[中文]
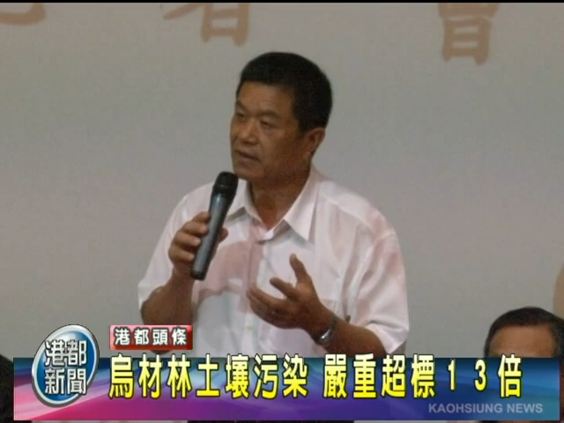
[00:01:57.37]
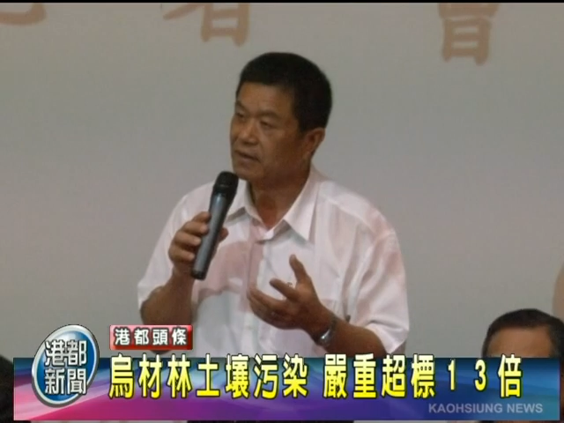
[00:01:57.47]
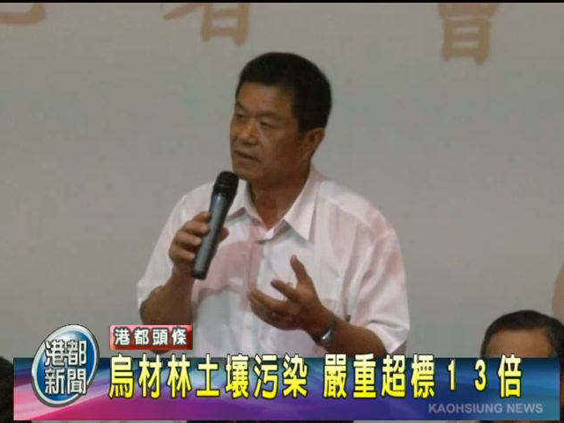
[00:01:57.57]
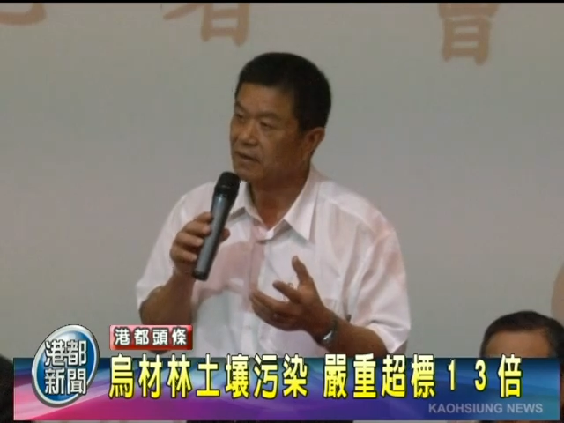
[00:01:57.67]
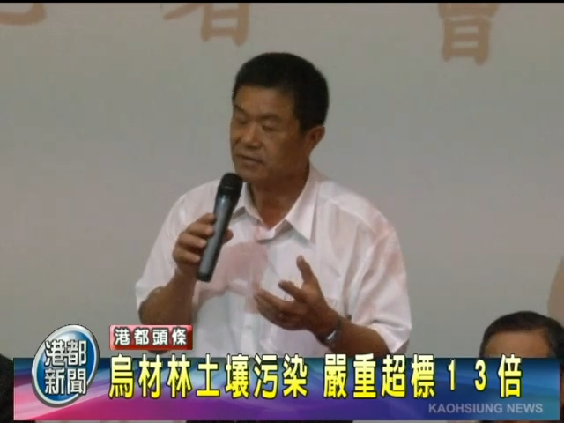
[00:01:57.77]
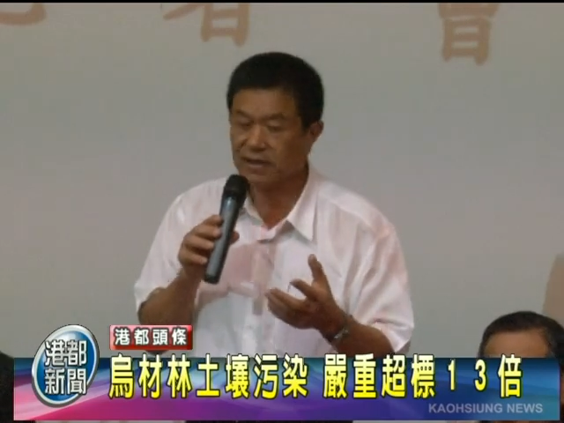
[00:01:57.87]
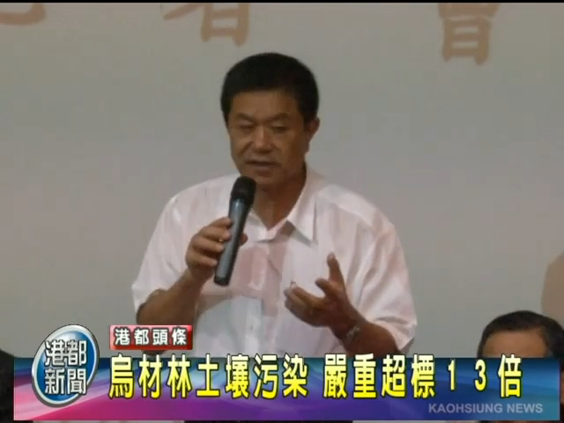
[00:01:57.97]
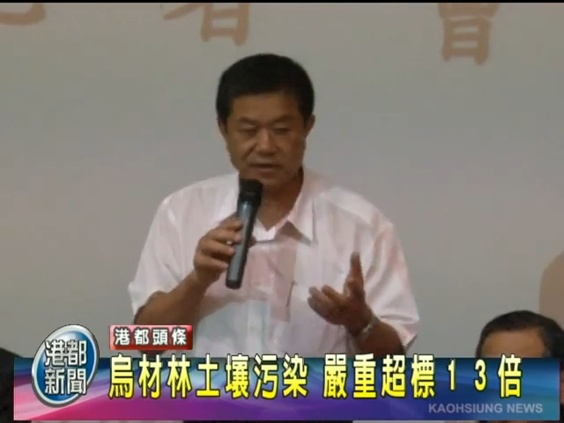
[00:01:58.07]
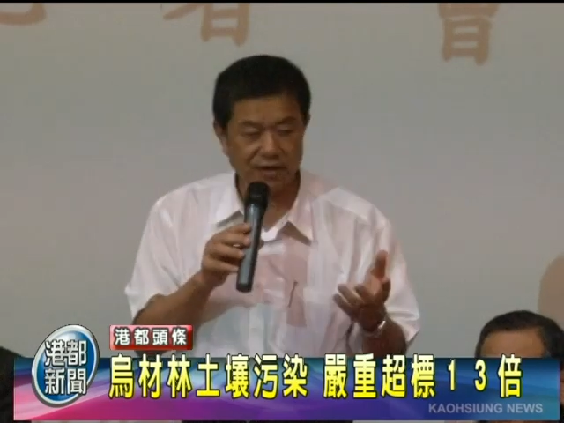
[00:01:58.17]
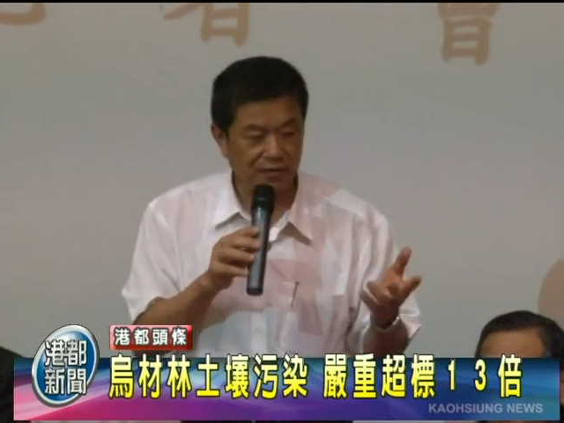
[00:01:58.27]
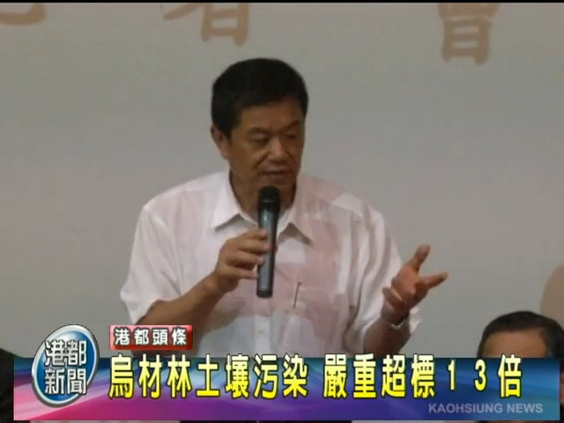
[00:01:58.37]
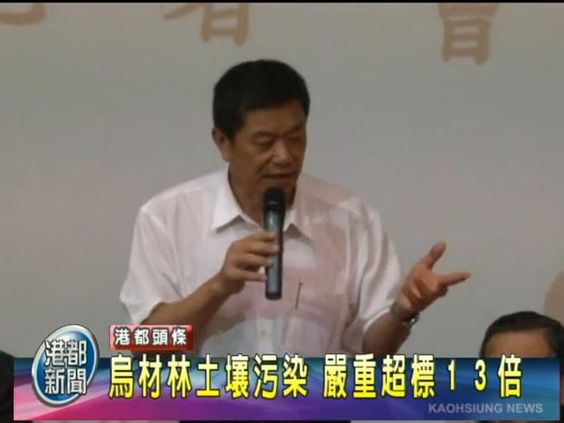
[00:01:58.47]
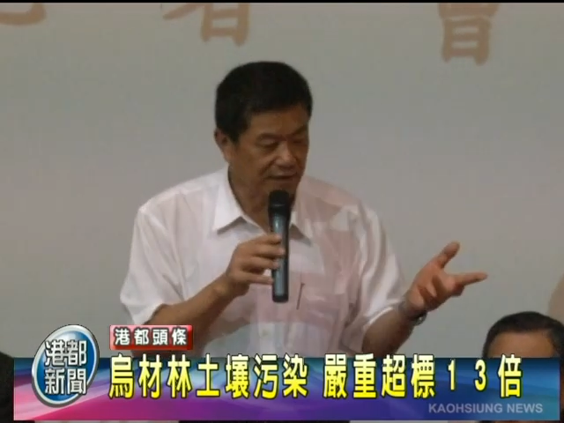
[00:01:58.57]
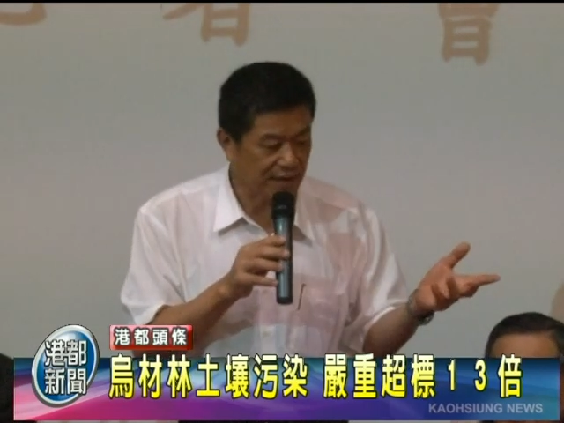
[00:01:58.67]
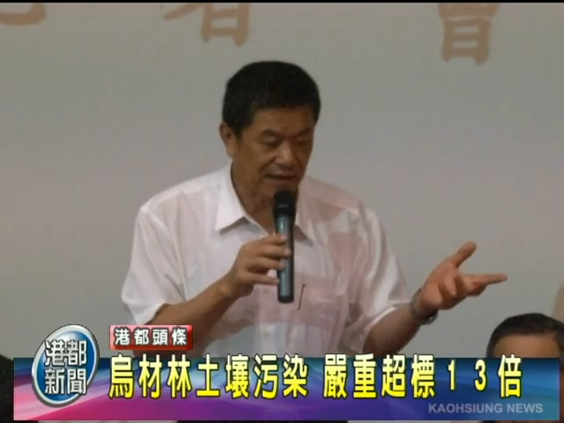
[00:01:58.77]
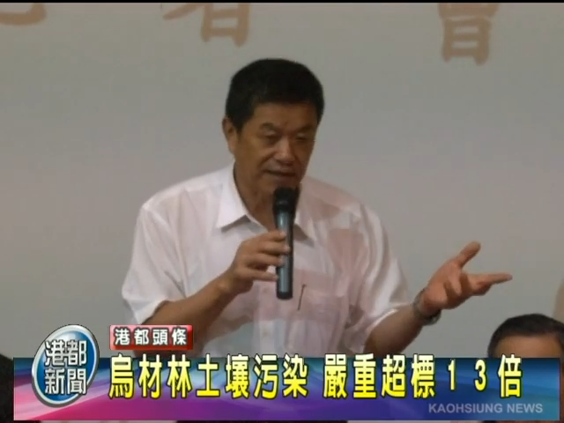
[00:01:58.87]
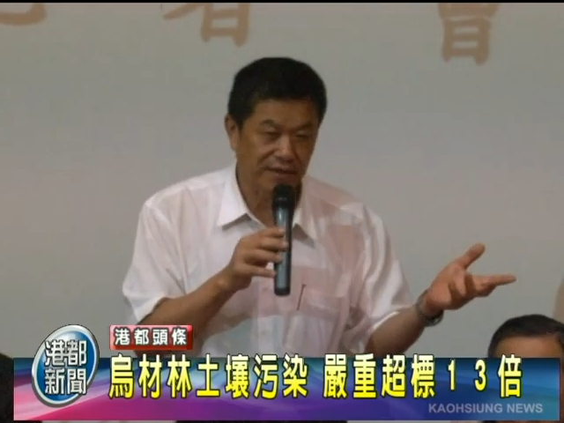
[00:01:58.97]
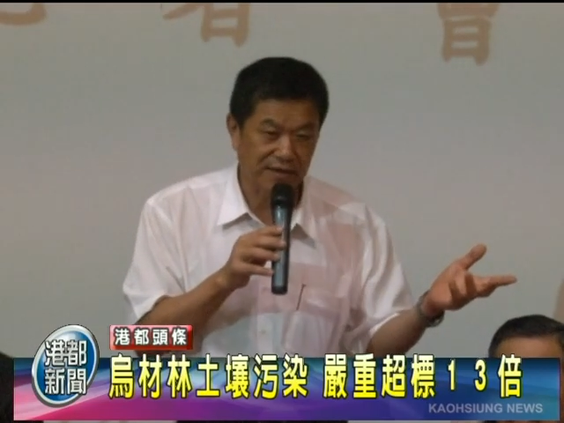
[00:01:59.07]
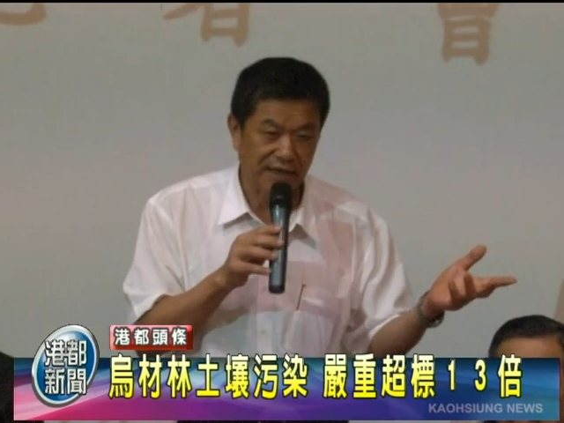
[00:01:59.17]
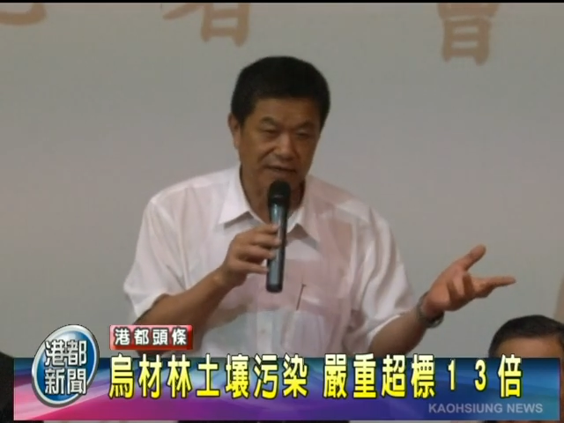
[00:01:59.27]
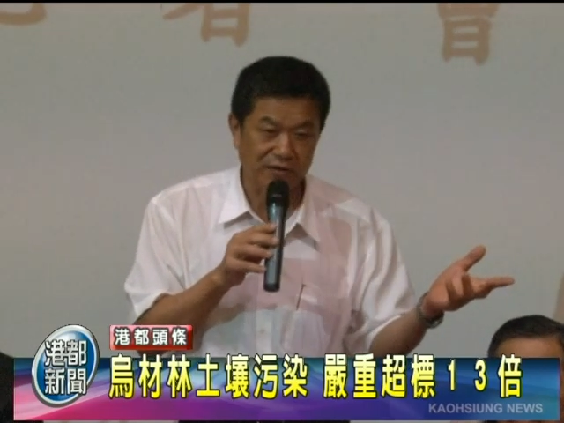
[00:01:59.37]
经开始搜集当地的污染情形，